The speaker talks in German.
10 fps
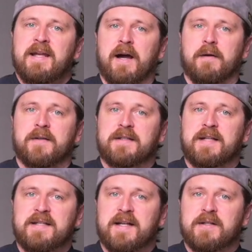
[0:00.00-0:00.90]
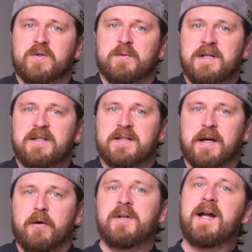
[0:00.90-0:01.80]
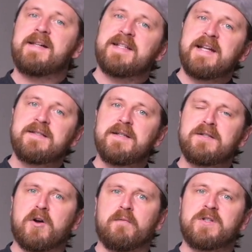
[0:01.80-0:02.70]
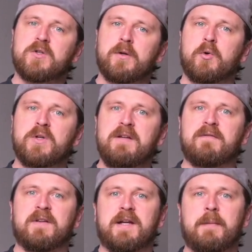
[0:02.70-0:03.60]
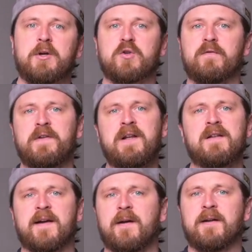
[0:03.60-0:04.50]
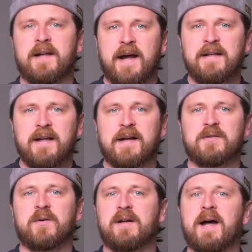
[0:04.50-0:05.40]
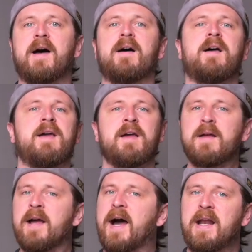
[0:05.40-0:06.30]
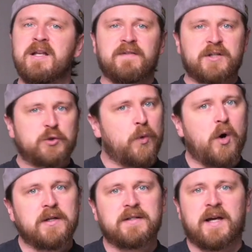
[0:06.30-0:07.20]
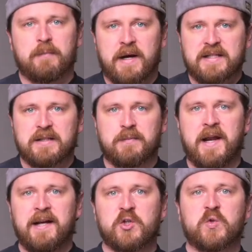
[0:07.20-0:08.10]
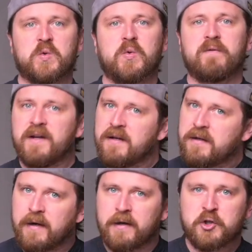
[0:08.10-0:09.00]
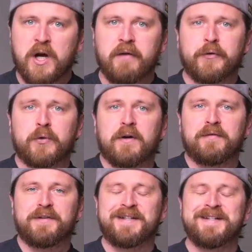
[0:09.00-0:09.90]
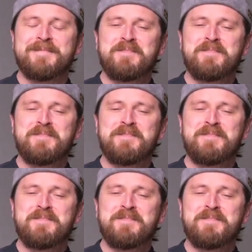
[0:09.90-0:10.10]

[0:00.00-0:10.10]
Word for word: Ja, das also zum Mitzieher. Und als letztes kommen wir zu den Motiven. Ich habe ja schon viele Sachen genannt, also klar, alles was Sport ist, hat meistens mit Action zu tun, wenn ihr nicht gerade Schach fotografiert.